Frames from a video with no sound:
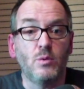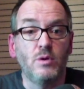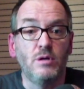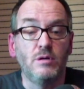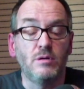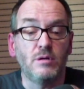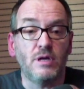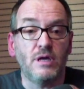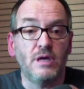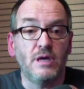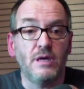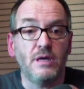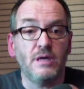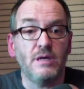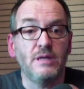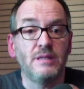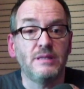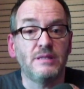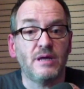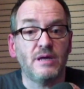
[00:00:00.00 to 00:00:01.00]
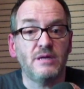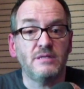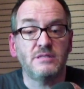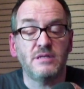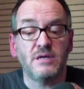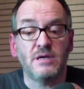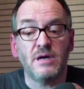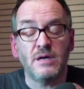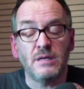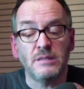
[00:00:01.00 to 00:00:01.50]
quello che
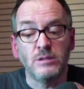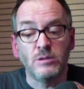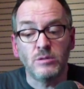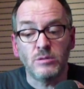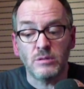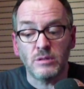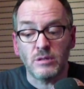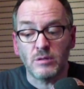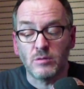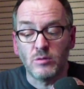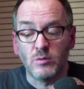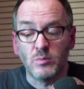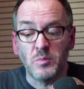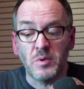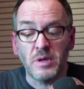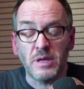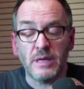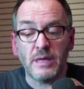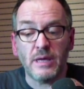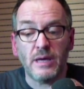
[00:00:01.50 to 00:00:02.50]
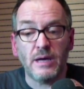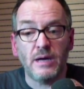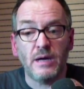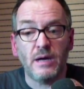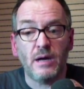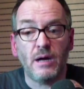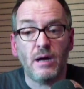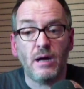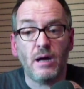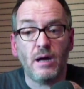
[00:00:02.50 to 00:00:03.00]
interessa a noi come
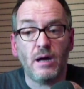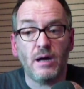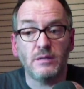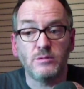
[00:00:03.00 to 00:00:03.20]
a,